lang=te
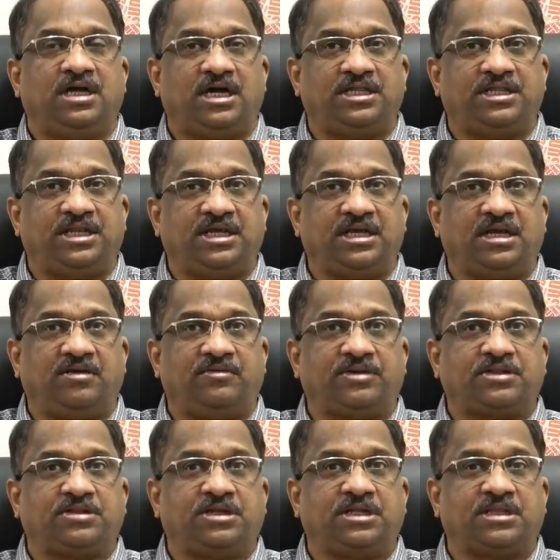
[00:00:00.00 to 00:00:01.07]
అదనంగా
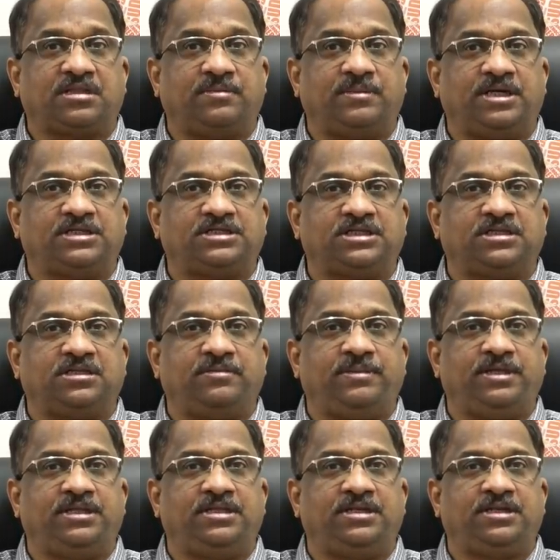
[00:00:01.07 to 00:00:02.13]
వస్తున్న సమాచారం
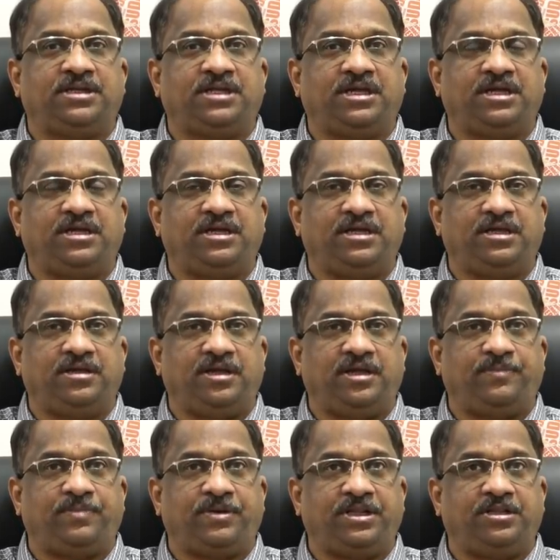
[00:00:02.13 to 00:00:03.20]
ఏంటంటే
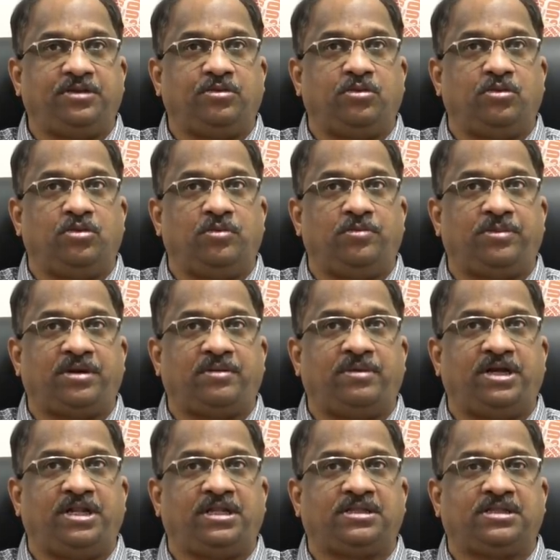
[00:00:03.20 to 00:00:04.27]
ఇప్పుడు ఇది హోమ్
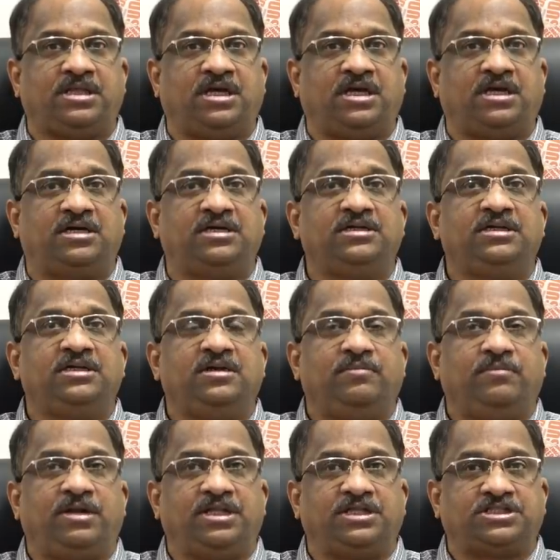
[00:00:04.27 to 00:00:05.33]
రెమెడీస్గా
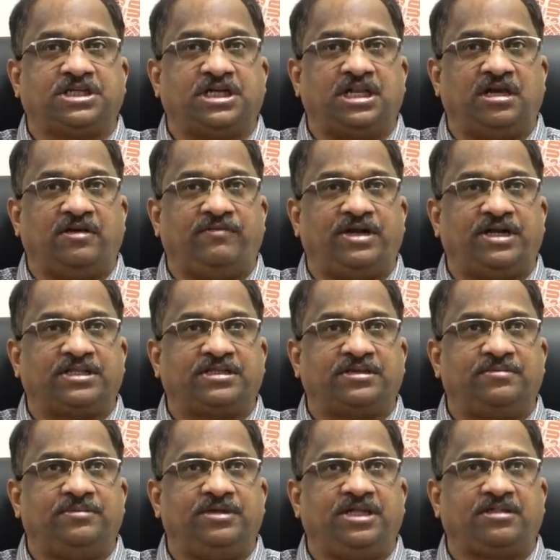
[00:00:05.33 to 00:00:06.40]
మనం చాలా
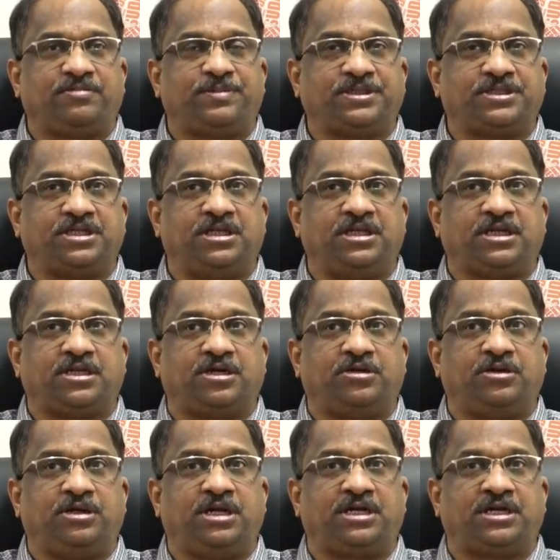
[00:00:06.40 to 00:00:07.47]
వాడతాం ఎస్పెషల్లీ
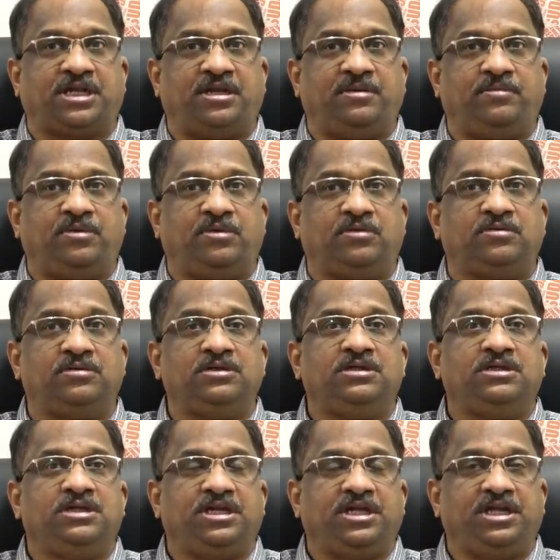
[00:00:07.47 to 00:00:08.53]
కరోనా టైంలో
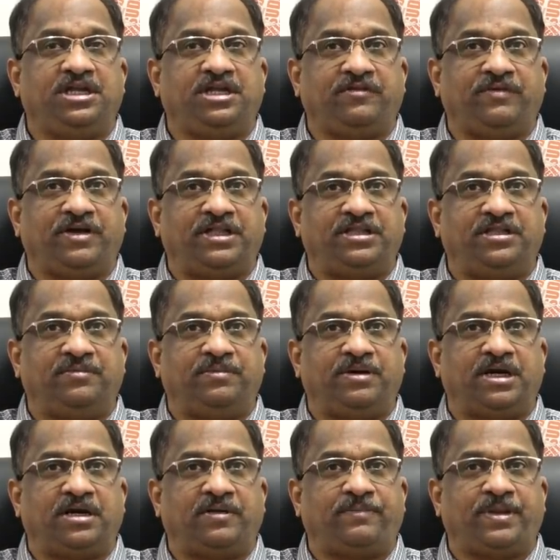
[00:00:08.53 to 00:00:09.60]
ఇంటి వైద్యం
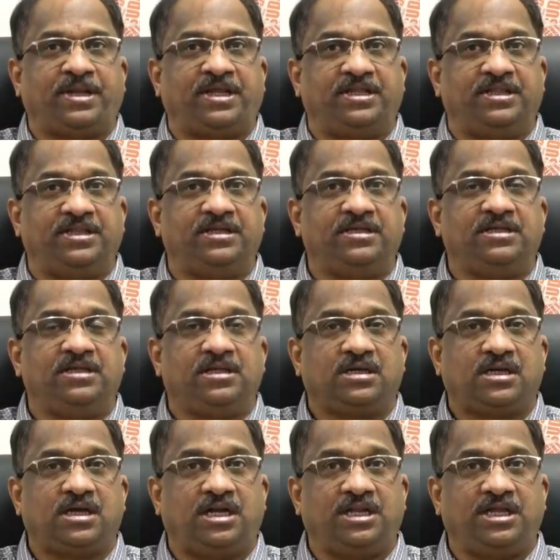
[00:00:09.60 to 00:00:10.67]
బాగా పెరిగింది
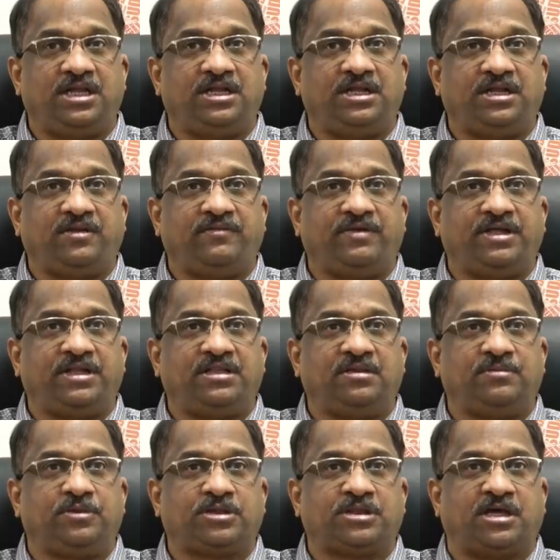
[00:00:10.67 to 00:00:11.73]
కానీ ఇంటి
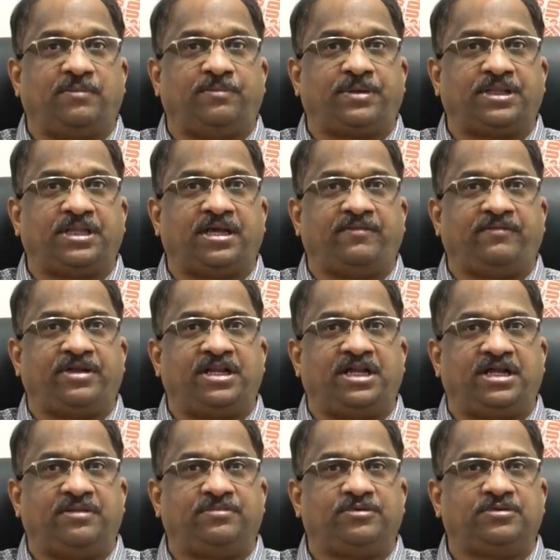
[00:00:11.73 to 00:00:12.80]
వైద్యము సాంప్రదాయ
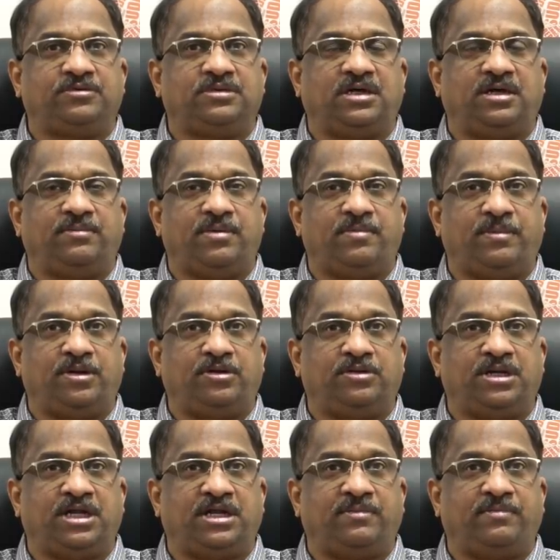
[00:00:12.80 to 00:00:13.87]
విజ్ఞానము అమ్మమ్మలు
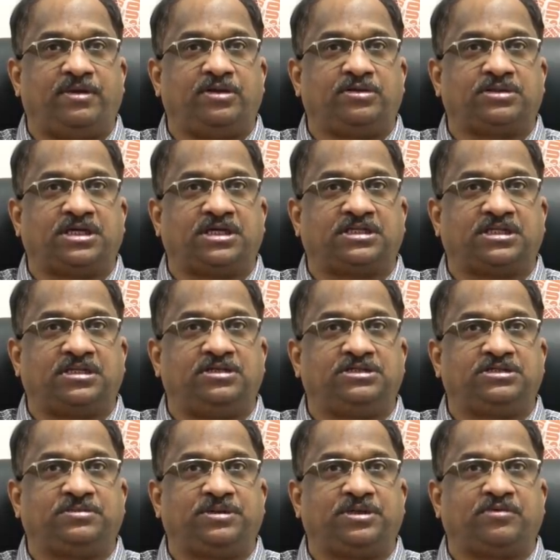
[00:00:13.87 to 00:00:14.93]
నానమ్మలు తాతల
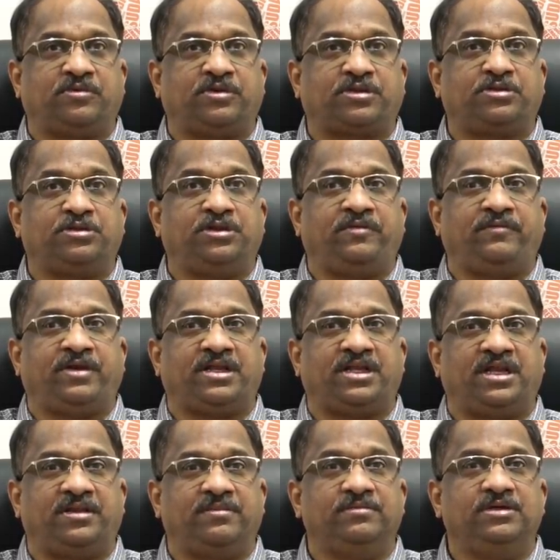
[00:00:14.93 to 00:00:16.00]
నుంచి మనకు వస్తుంది ఈ
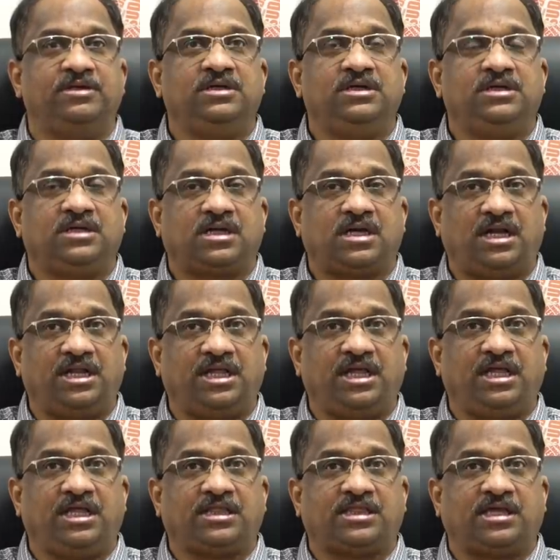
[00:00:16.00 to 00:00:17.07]
విజ్ఞానం కానీ
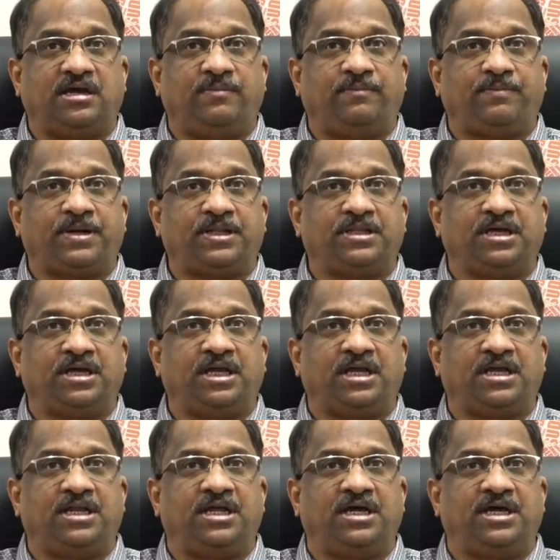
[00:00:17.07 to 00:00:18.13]
ఈ సాంప్రదాయ
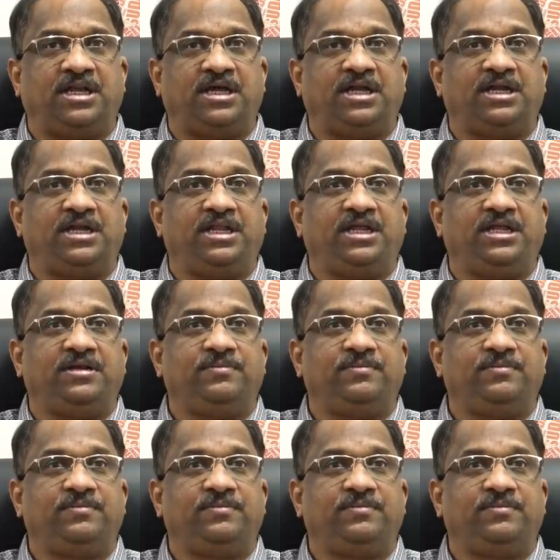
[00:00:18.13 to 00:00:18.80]
జ్ఞానాన్ని